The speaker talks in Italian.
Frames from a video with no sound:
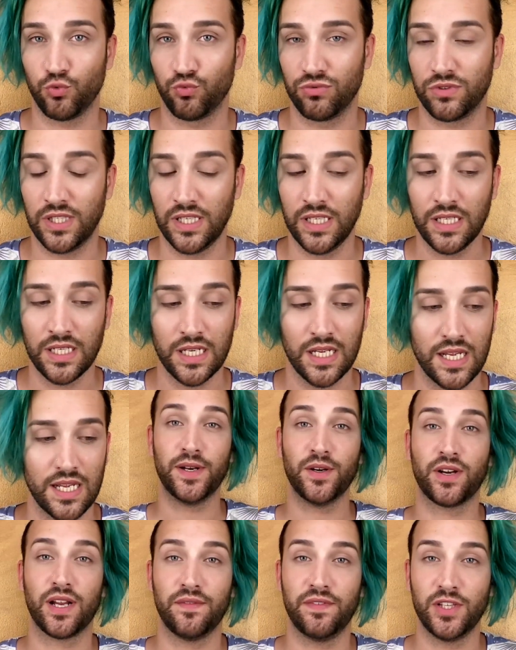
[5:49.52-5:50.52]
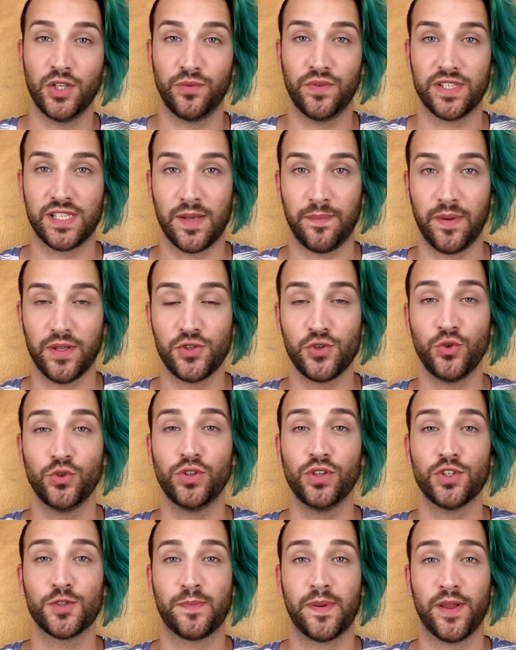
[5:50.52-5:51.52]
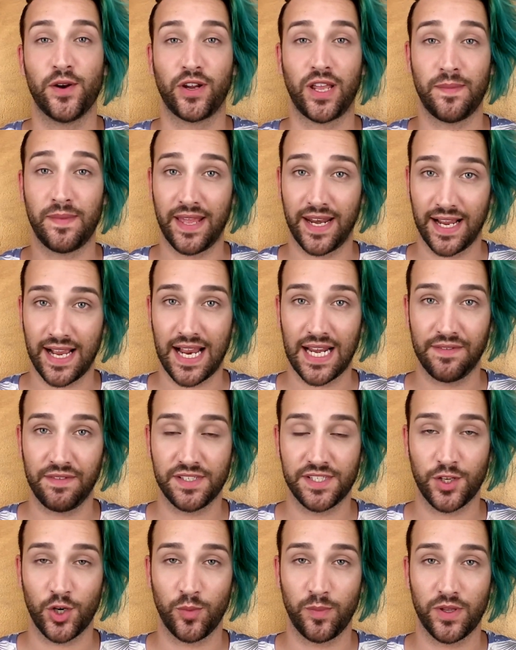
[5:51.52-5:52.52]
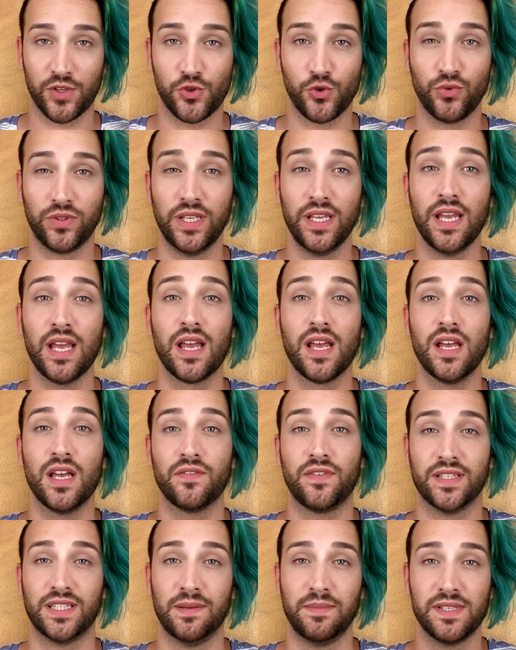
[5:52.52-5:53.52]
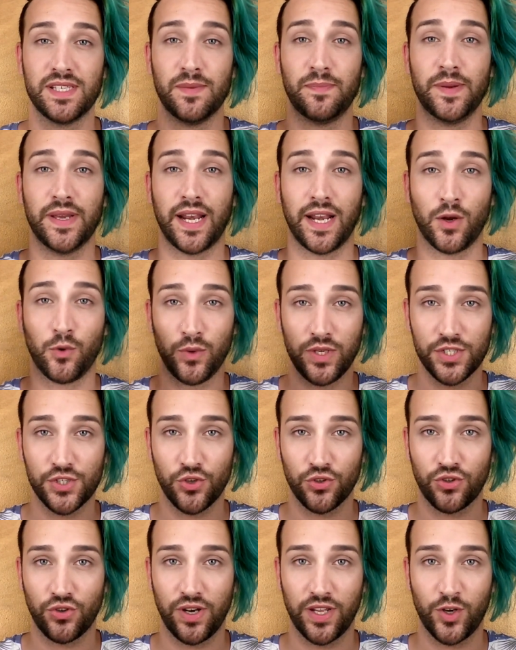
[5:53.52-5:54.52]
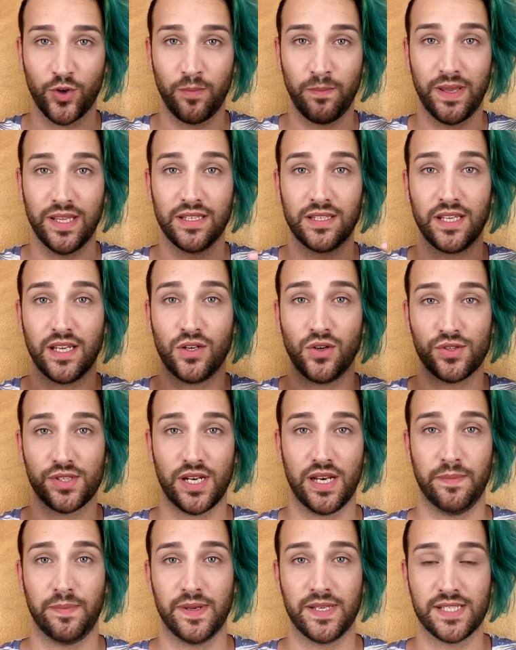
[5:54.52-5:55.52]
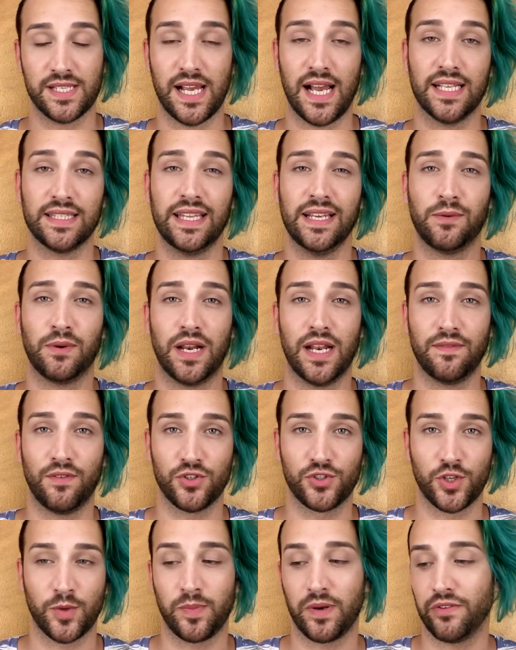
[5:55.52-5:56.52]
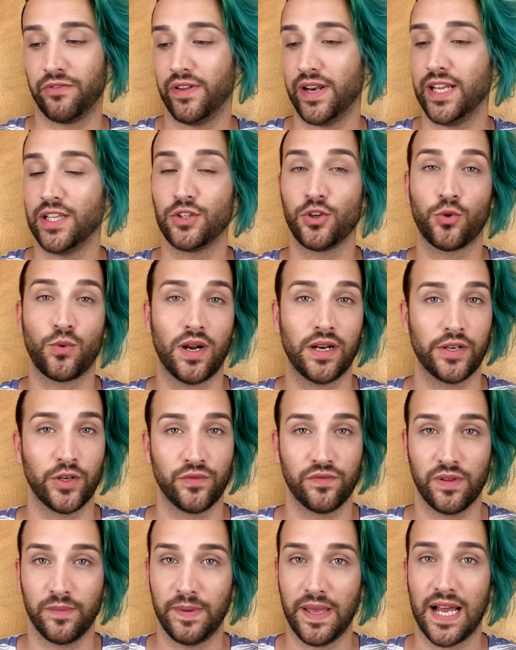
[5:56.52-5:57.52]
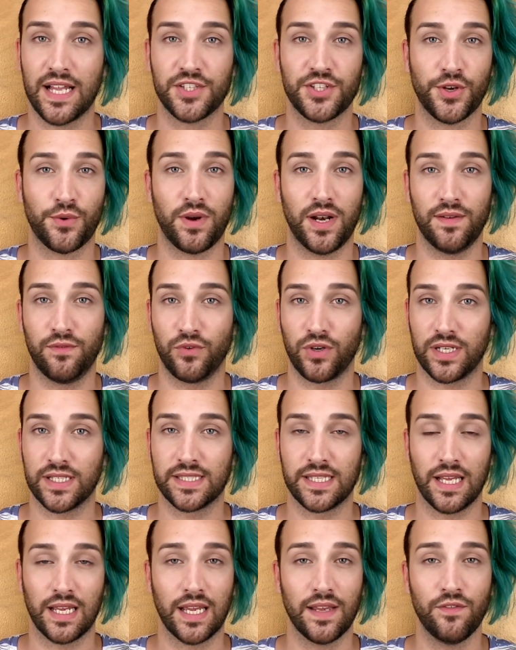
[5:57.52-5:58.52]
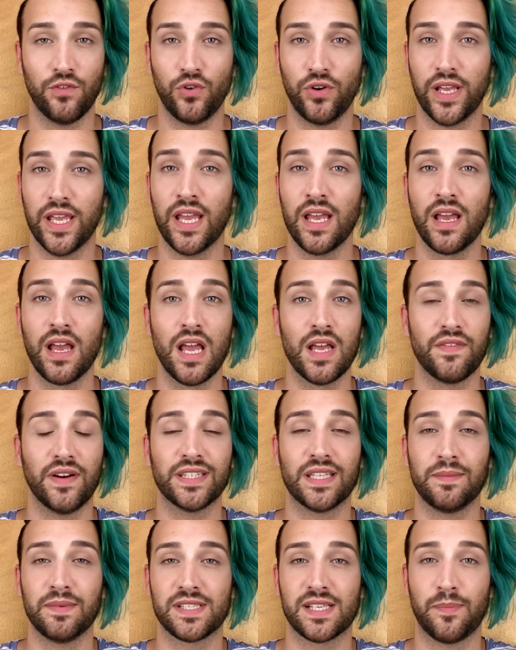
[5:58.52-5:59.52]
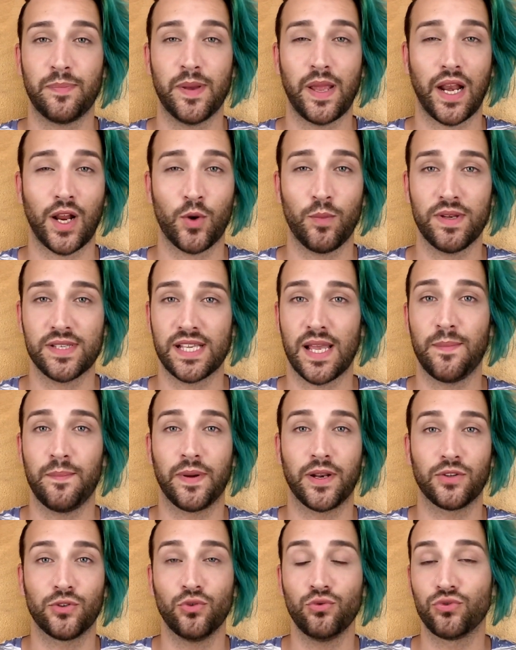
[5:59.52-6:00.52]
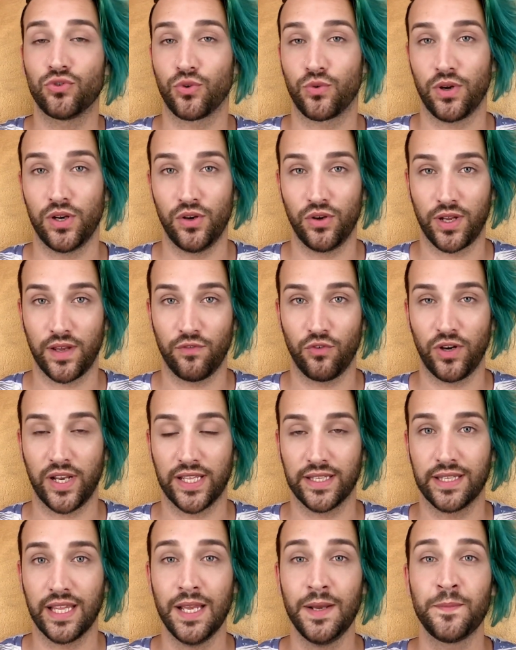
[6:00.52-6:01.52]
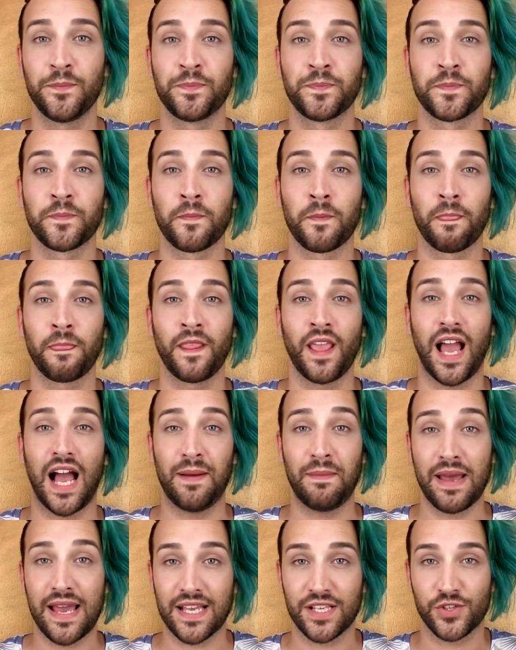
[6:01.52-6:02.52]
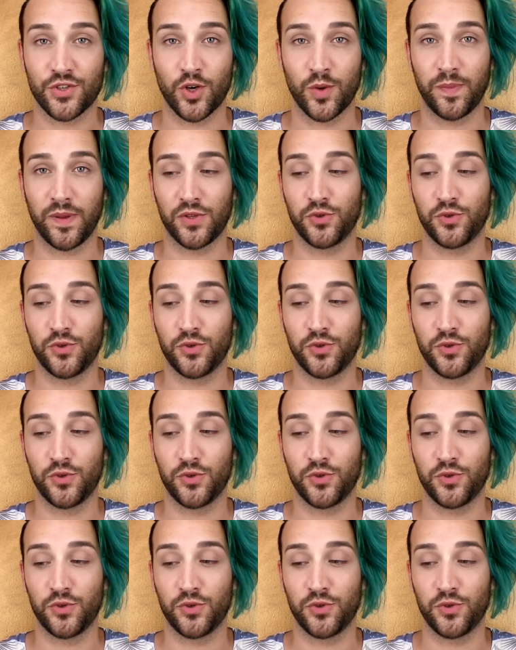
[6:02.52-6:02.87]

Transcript: tutti. Spero che il video vi sia piaciuto, spero che i miei regali vi siano piaciuti. Fatemi sapere qui sotto nei commenti cosa ne pensate, qual è il vostro preferito, quale non vi piace, quale vorreste anche voi. Fatemi sapere come sempre tutto quello che volete a me sono